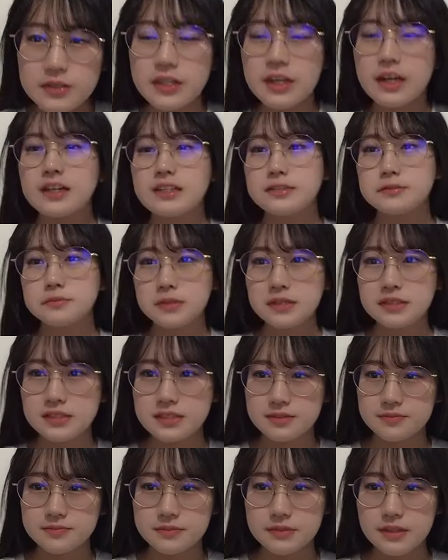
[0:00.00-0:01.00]
で皆
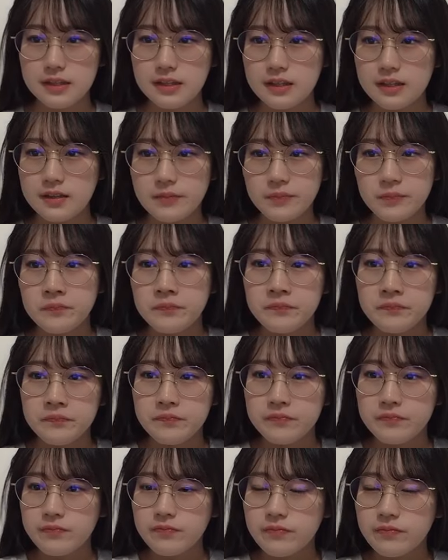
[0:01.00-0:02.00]
さんお願いしま
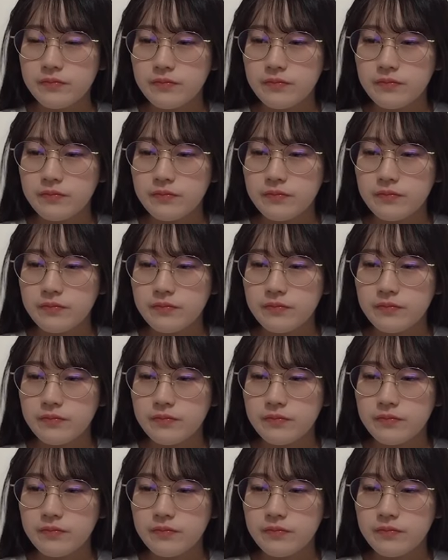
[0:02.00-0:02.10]
す